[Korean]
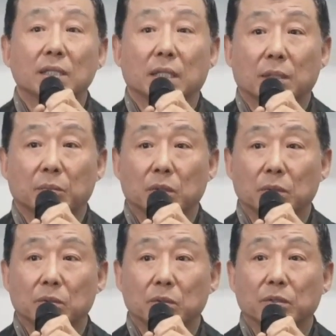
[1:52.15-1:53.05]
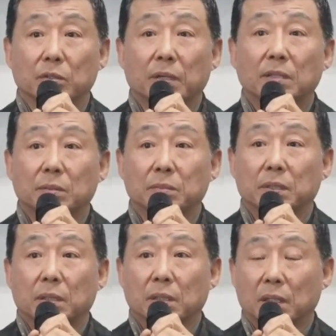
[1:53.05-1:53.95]
제가 그 여기에서
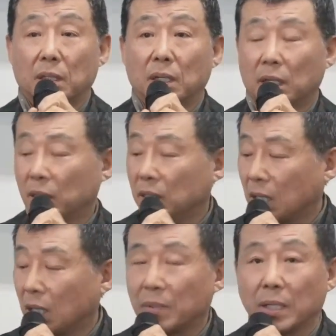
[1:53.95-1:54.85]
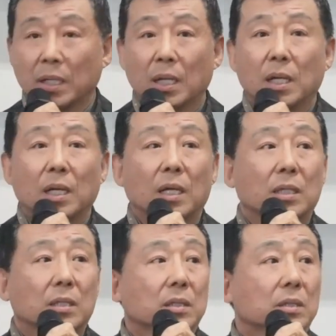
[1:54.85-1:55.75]
봤습니다. 그 이게 아마
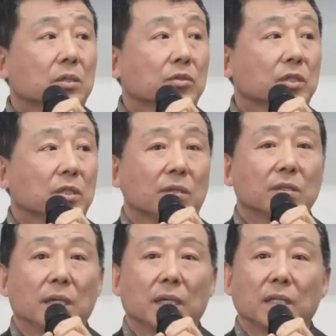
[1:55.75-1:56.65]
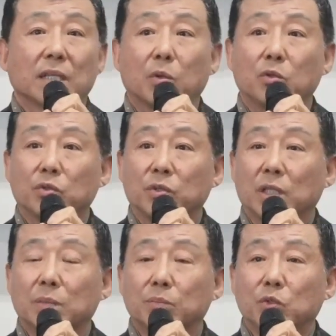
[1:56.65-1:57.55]
어, 우리 전 세계 자본주의
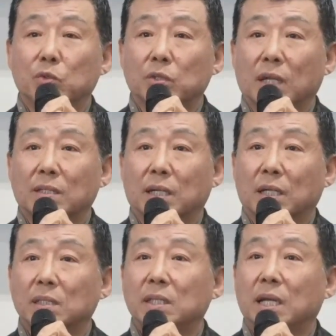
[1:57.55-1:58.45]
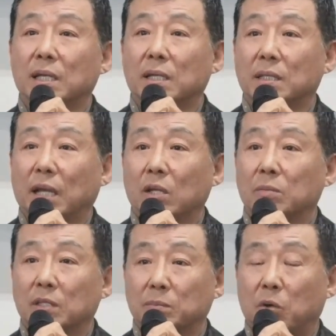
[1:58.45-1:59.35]
금융 사상 은행이
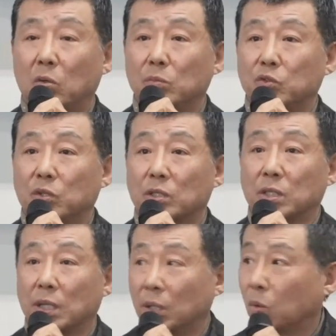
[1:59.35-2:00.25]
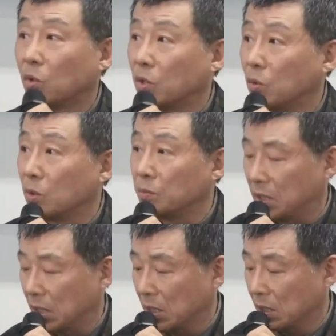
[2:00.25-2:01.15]
때려맞은 벌금 중에 최고
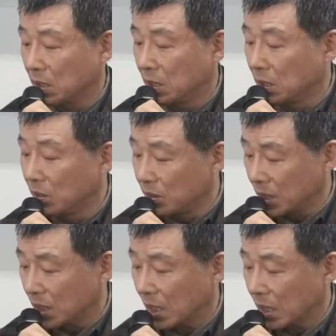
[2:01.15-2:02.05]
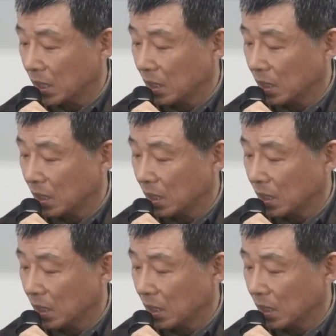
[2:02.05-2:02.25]
기록입니다. 그런데